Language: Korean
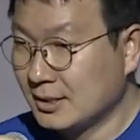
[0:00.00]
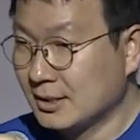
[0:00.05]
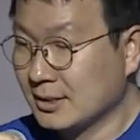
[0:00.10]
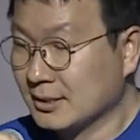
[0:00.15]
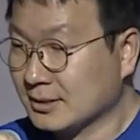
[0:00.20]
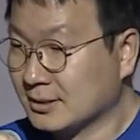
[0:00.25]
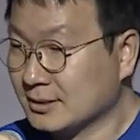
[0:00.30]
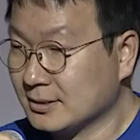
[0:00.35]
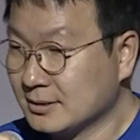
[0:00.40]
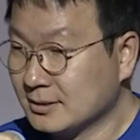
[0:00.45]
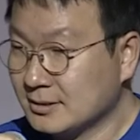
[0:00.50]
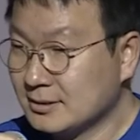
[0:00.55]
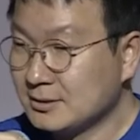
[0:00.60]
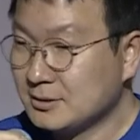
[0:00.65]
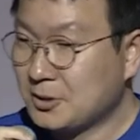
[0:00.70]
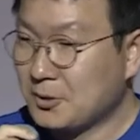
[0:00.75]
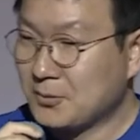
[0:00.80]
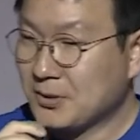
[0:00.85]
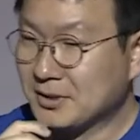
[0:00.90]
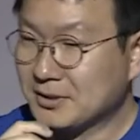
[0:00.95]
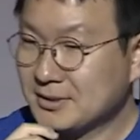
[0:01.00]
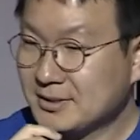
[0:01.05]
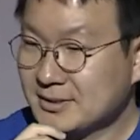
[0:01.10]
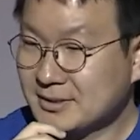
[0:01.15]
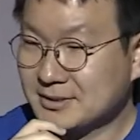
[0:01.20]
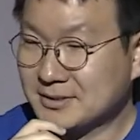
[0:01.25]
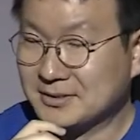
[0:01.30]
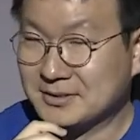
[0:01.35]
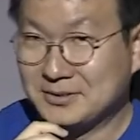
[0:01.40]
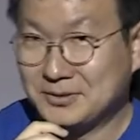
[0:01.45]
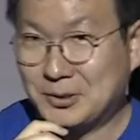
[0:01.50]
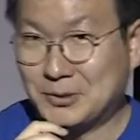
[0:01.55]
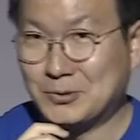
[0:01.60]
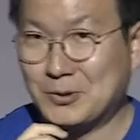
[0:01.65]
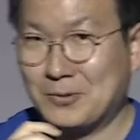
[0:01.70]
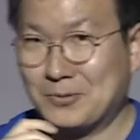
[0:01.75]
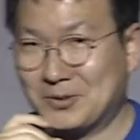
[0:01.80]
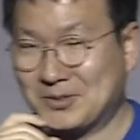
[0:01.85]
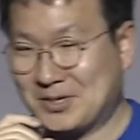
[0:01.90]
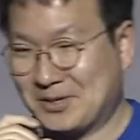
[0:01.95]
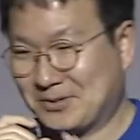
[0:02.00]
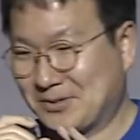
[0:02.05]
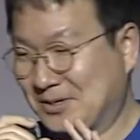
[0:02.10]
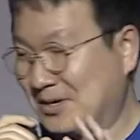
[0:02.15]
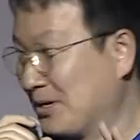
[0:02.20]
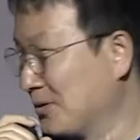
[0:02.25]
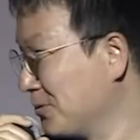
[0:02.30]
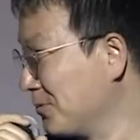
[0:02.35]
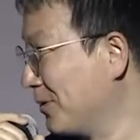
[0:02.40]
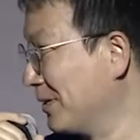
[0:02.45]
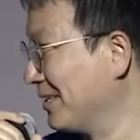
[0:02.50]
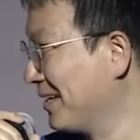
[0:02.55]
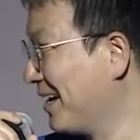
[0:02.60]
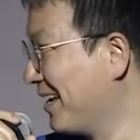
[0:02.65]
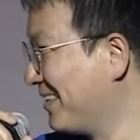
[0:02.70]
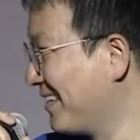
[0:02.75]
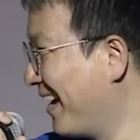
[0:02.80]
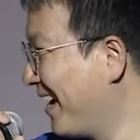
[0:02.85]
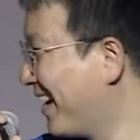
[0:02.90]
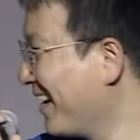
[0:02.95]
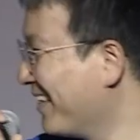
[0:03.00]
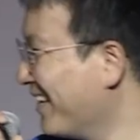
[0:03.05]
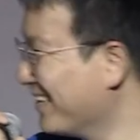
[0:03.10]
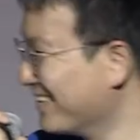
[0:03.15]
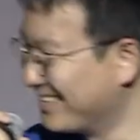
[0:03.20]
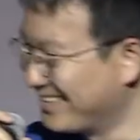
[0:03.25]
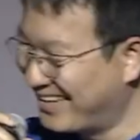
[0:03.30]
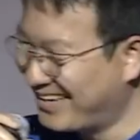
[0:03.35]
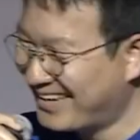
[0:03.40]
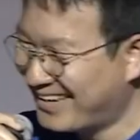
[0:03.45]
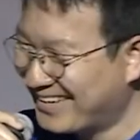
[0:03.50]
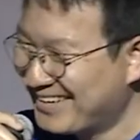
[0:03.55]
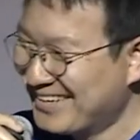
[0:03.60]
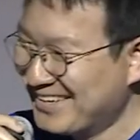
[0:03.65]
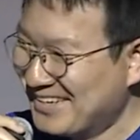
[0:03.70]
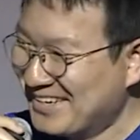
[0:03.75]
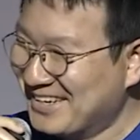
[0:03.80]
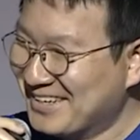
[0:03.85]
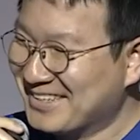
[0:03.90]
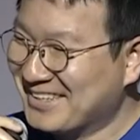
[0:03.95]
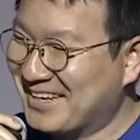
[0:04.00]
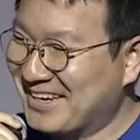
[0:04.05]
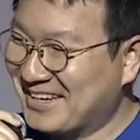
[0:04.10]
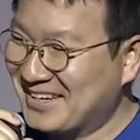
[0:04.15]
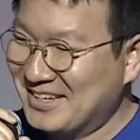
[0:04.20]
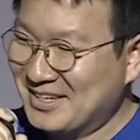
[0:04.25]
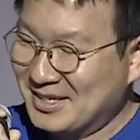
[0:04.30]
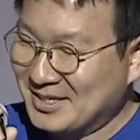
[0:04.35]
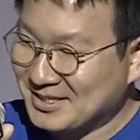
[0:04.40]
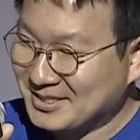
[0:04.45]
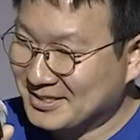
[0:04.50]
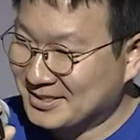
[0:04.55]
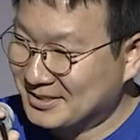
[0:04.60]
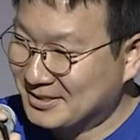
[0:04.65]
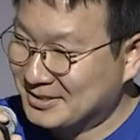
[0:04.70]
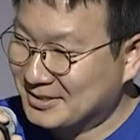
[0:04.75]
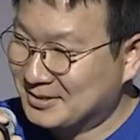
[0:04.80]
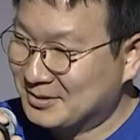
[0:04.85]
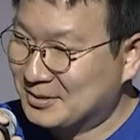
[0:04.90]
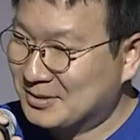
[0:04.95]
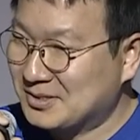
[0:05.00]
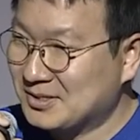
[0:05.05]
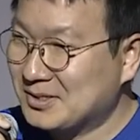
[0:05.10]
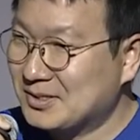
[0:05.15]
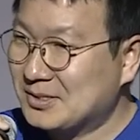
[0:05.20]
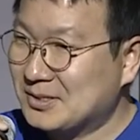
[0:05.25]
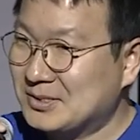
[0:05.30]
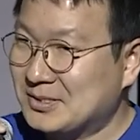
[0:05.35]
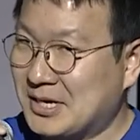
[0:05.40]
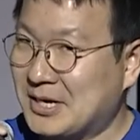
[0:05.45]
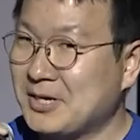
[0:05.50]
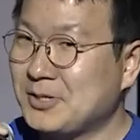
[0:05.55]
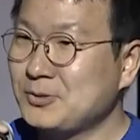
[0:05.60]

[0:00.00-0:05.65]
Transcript: 그러면은 죄송합니다. 제가 계속 왔다 갔다 하게 되는데 네, 그 제일